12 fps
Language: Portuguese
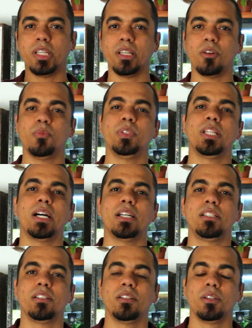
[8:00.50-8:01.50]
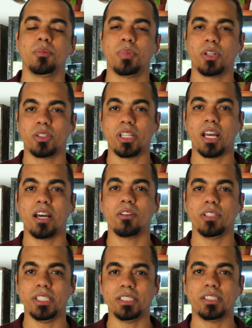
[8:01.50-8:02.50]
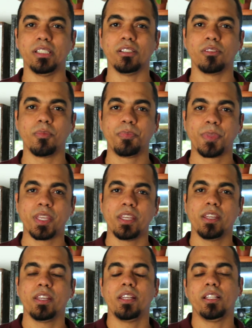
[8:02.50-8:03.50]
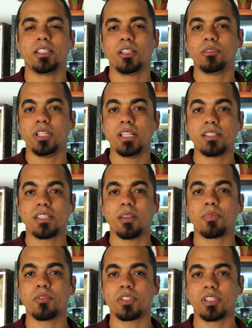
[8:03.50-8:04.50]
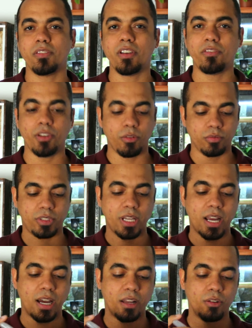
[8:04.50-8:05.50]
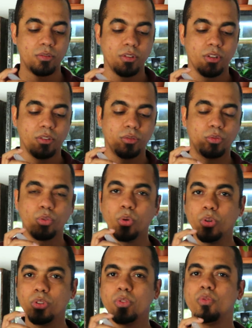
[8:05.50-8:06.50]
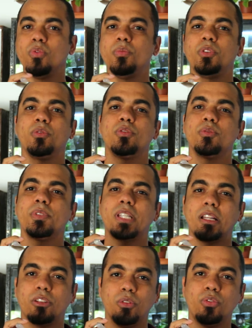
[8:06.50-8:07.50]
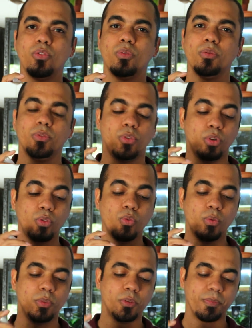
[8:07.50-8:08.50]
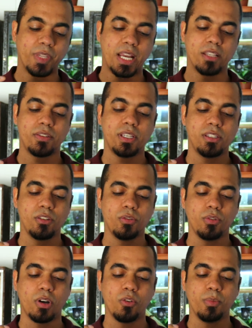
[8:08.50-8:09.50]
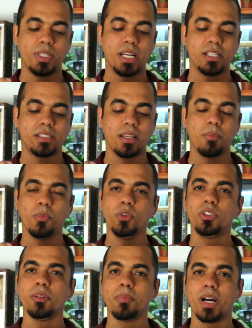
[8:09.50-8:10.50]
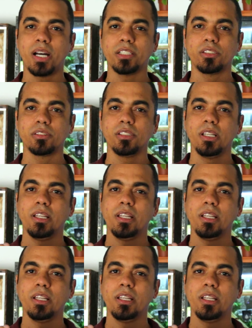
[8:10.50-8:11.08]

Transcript: aí a umidade para o terrário inteiro. Então, nem sempre você vai ver um terrário todo úmido, com substrato todo, todo úmido. Às vezes a umidade está muito embaixo,